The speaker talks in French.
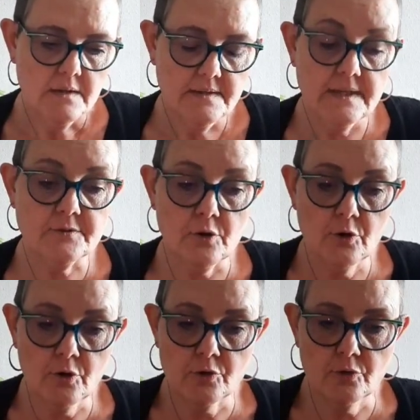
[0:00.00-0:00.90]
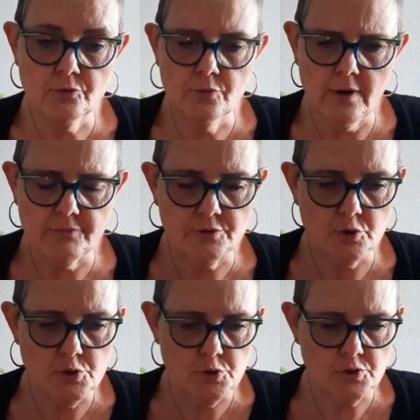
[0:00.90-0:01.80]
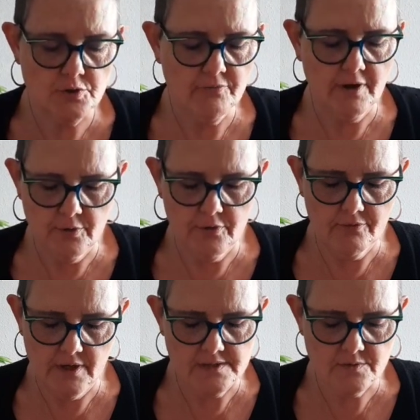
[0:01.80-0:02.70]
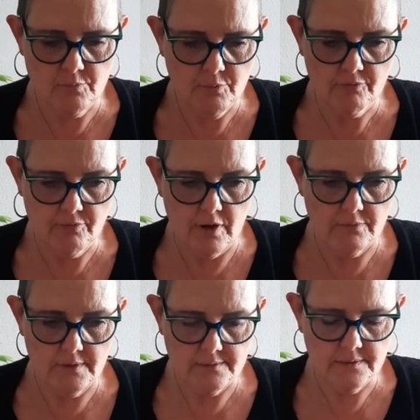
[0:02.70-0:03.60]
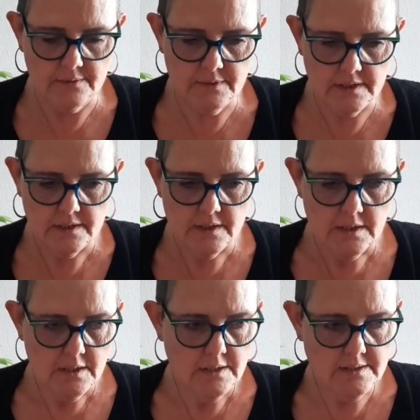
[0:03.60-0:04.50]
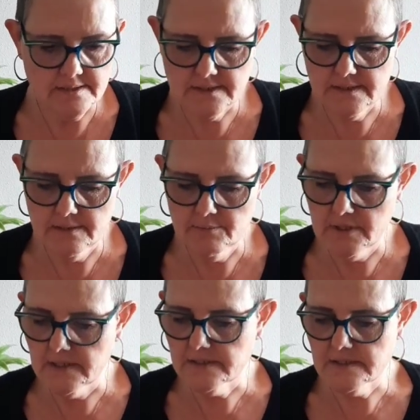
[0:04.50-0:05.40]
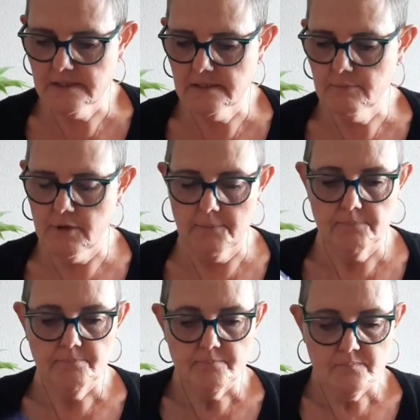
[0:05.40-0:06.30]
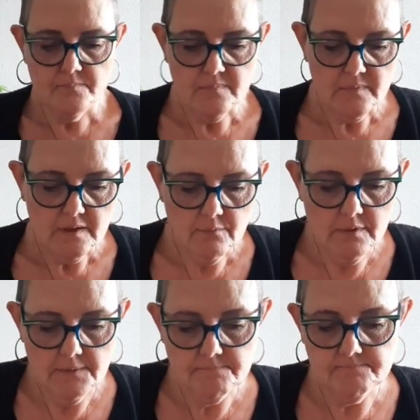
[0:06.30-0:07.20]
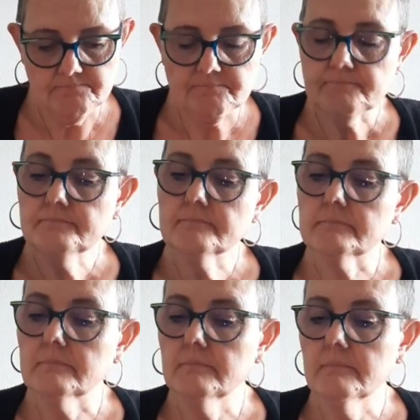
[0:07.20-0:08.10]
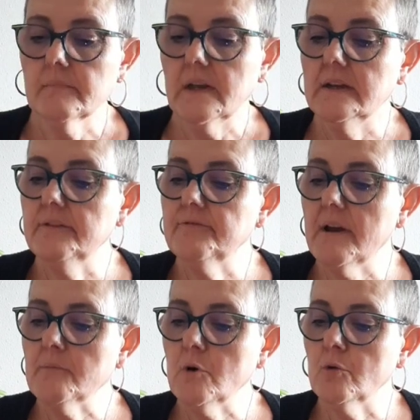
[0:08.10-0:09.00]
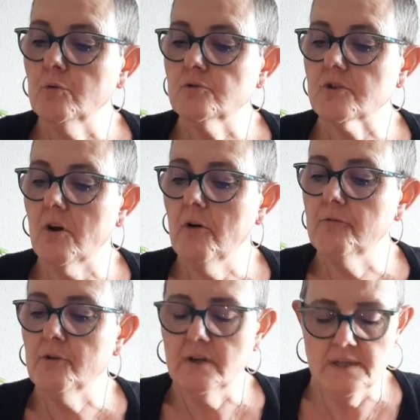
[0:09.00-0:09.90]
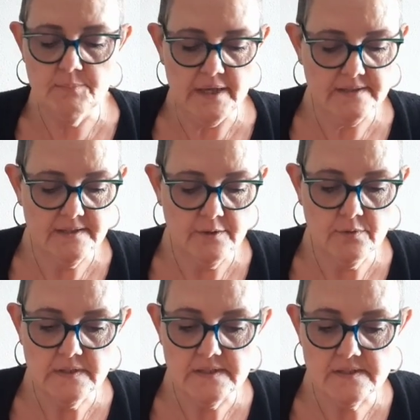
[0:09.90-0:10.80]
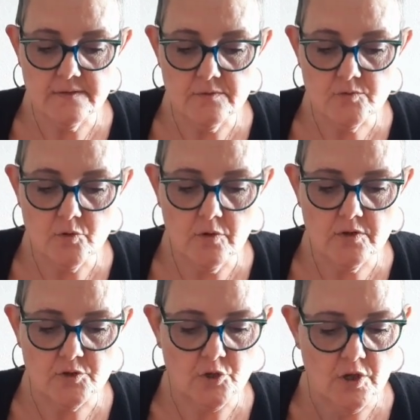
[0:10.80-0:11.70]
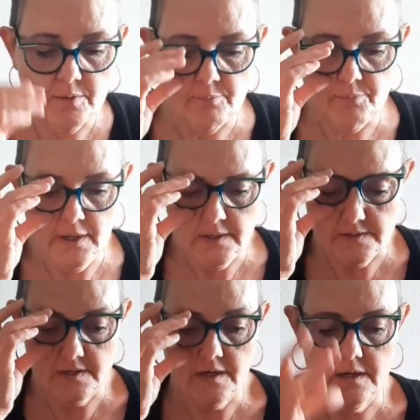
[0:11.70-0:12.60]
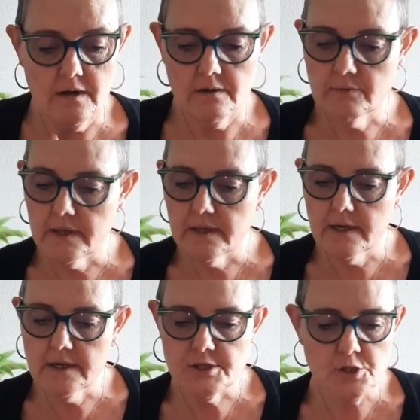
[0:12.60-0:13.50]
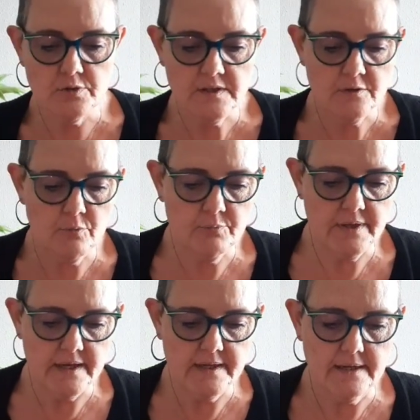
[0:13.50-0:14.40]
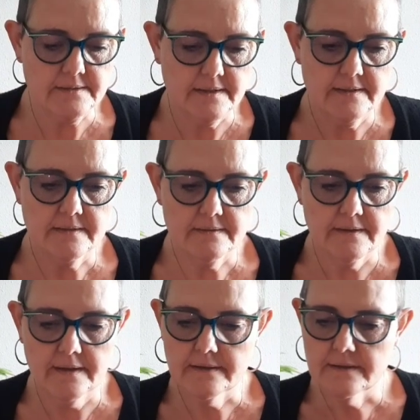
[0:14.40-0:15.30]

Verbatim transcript: D'être reconnu à votre juste valeur. Voilà ce qu'on m'envoie. Oui, Estime, estime. Ouais. Les flamants roses. Envol, liberté, renaissance. Oh, qu'est-ce qu'elle est belle celle-là. Ouais. Allez, j'en tire combien 4 ouais.